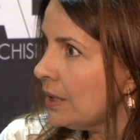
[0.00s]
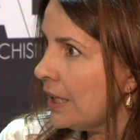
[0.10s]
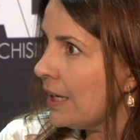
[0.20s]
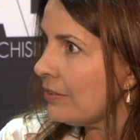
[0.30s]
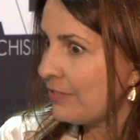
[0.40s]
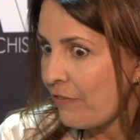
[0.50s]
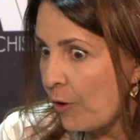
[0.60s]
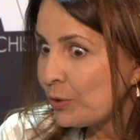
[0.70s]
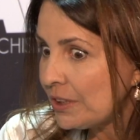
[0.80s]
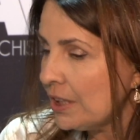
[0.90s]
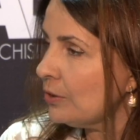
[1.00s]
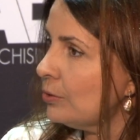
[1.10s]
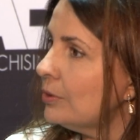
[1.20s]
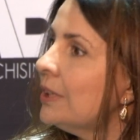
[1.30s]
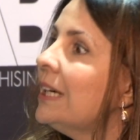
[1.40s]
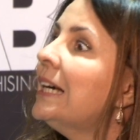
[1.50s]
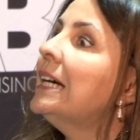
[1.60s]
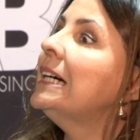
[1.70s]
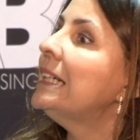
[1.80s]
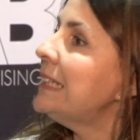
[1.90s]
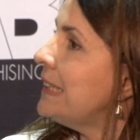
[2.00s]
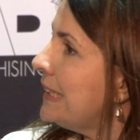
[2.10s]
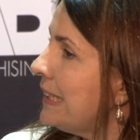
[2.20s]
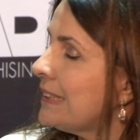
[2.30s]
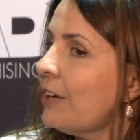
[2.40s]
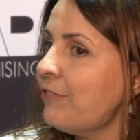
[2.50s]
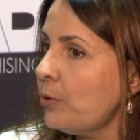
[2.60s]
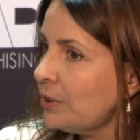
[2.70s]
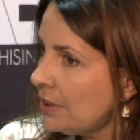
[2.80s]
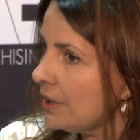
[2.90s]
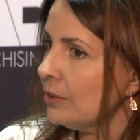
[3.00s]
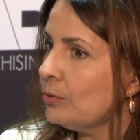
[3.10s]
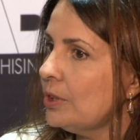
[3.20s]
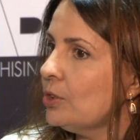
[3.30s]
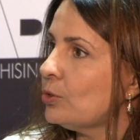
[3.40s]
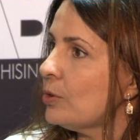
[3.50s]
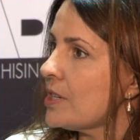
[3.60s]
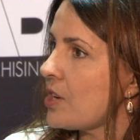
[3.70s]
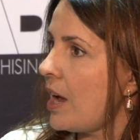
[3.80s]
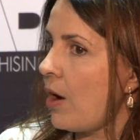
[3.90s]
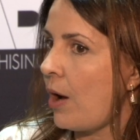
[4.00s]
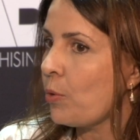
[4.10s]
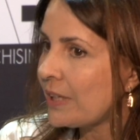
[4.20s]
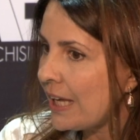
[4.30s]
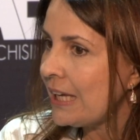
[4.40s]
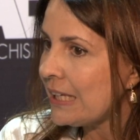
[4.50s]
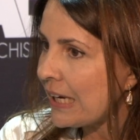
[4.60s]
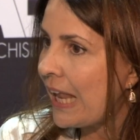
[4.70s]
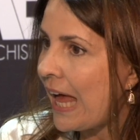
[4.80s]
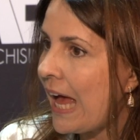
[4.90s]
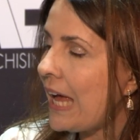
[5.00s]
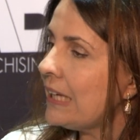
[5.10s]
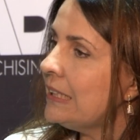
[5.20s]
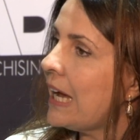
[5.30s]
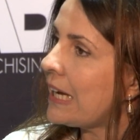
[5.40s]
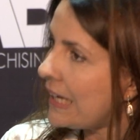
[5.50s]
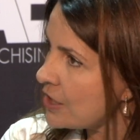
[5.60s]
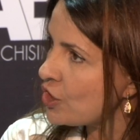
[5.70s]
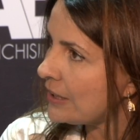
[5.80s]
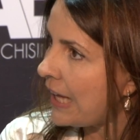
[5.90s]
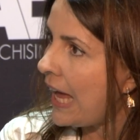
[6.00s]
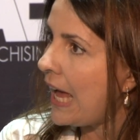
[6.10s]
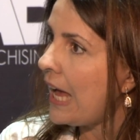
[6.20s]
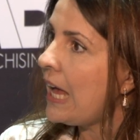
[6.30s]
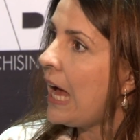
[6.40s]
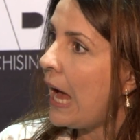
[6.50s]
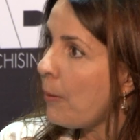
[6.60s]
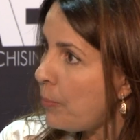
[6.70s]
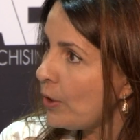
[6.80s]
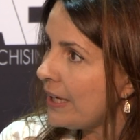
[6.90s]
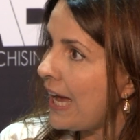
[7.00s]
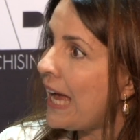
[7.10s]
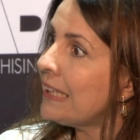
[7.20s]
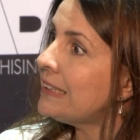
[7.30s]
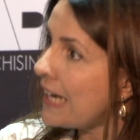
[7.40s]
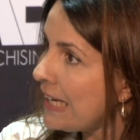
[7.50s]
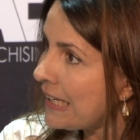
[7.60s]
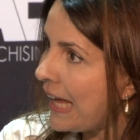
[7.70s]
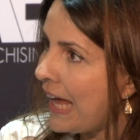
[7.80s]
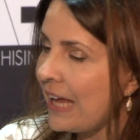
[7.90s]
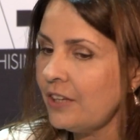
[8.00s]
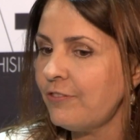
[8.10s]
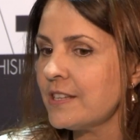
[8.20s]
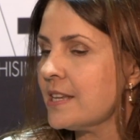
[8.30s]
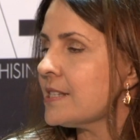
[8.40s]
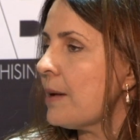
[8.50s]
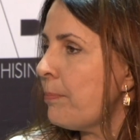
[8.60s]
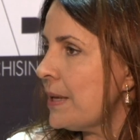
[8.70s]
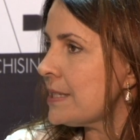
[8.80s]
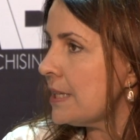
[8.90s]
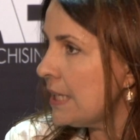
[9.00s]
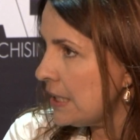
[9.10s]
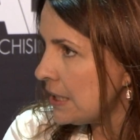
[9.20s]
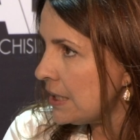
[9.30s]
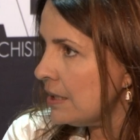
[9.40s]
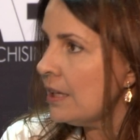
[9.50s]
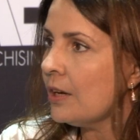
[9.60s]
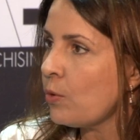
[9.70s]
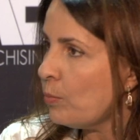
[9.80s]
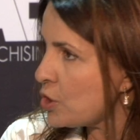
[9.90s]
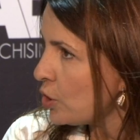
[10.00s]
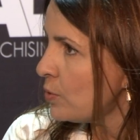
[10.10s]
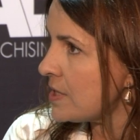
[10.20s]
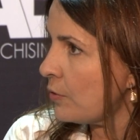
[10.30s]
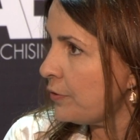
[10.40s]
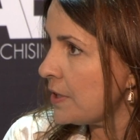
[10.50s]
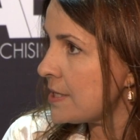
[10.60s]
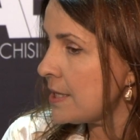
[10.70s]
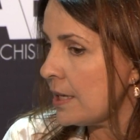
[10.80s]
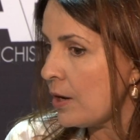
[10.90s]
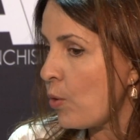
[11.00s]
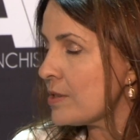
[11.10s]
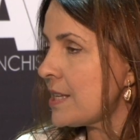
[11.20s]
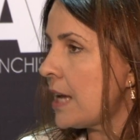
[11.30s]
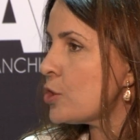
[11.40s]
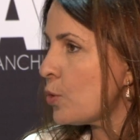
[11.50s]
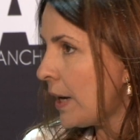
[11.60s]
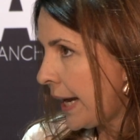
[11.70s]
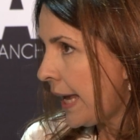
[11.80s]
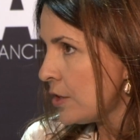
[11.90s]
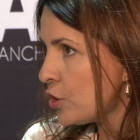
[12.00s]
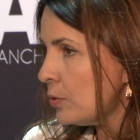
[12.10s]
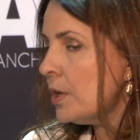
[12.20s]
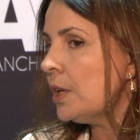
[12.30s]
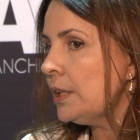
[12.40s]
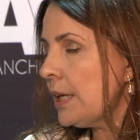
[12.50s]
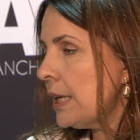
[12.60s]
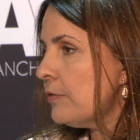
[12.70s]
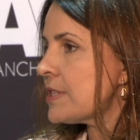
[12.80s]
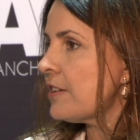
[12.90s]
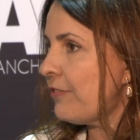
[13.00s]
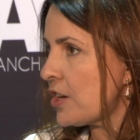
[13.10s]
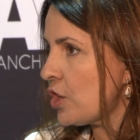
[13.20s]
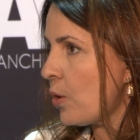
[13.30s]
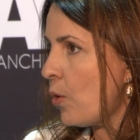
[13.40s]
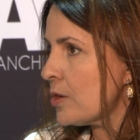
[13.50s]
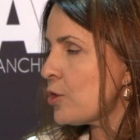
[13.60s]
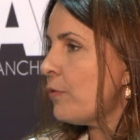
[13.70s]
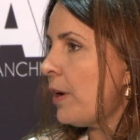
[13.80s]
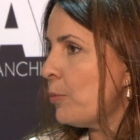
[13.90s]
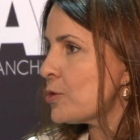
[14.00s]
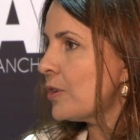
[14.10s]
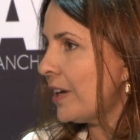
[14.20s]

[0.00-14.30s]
né, tá faltando. Limitado, né? É, tá faltando isso. Alguém ir lá e acreditar, apoiar, treinar e fazer essa, esse link uma instituição financeira, consegue-se o crédito e aí você faz negócio, é o famoso